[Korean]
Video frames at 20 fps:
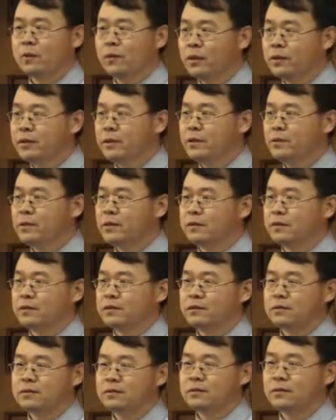
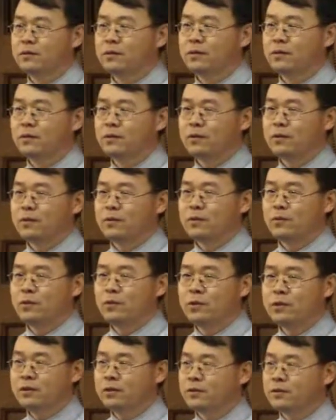왜냐하면
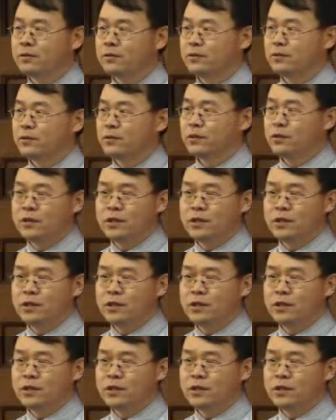우리는